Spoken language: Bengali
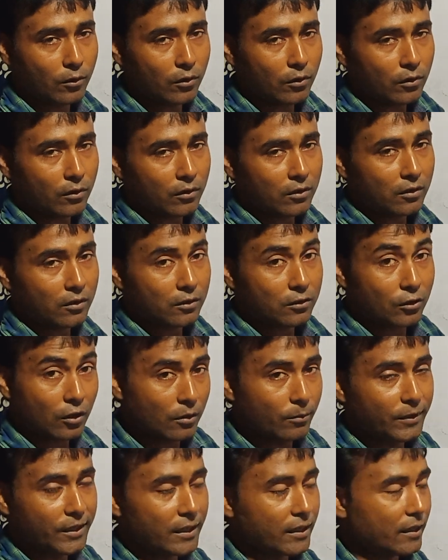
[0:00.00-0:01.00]
বলবো
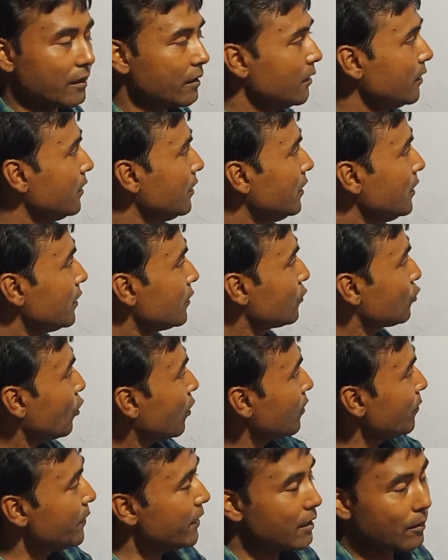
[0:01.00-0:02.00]
তনভিন
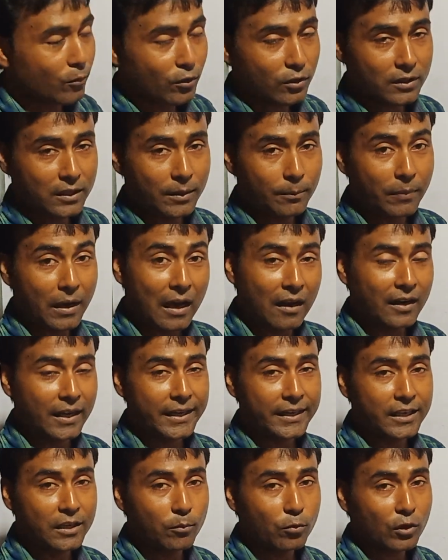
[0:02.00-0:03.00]
ভিনের মধ্যে
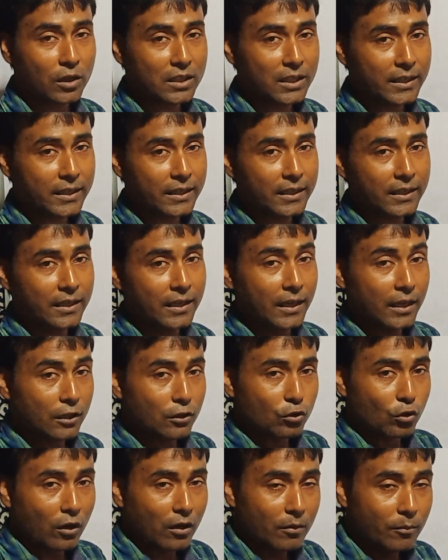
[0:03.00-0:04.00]
বাংলায় কি পুরা থাকে
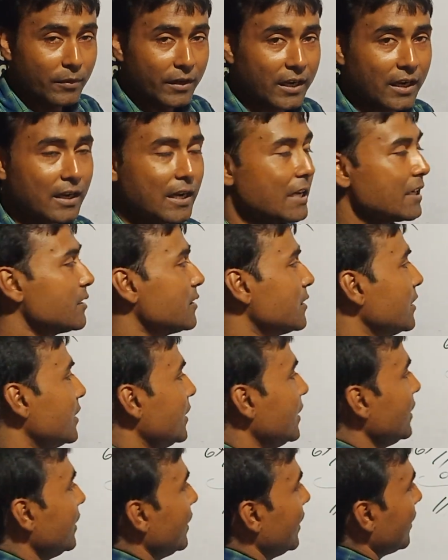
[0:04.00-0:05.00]
ভিনের লাস্টে
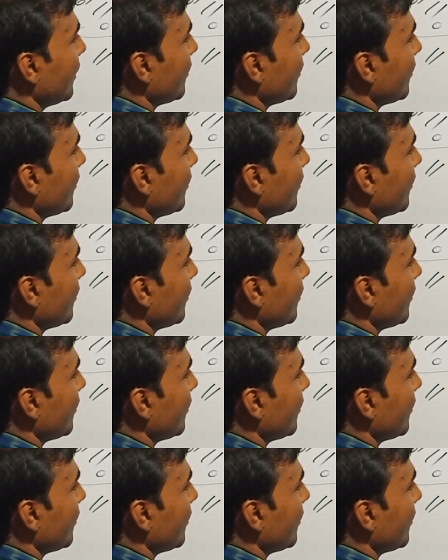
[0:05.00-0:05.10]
